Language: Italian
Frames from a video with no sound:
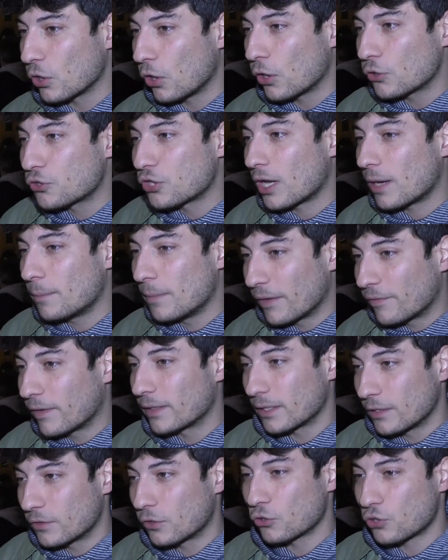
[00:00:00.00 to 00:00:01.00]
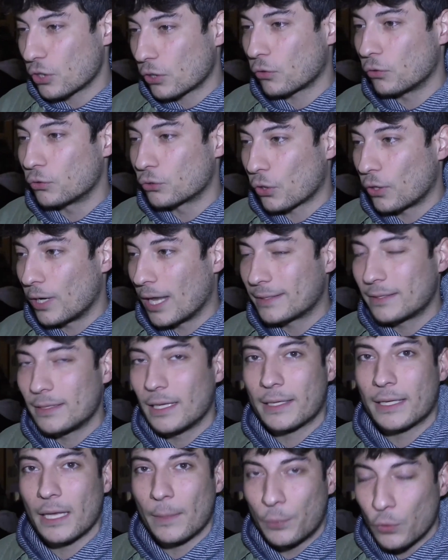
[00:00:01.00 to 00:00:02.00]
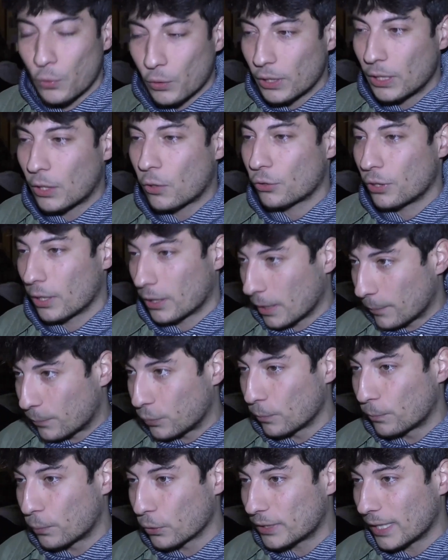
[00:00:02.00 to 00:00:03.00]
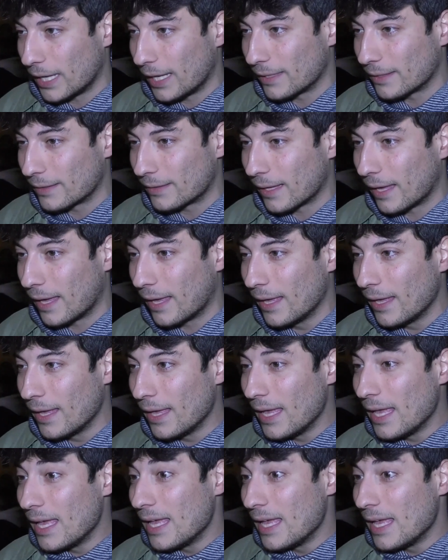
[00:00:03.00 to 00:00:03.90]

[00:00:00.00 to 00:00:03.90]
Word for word: di social, ma è fatta di social controllati da chi è più ricco e da chi è più potente,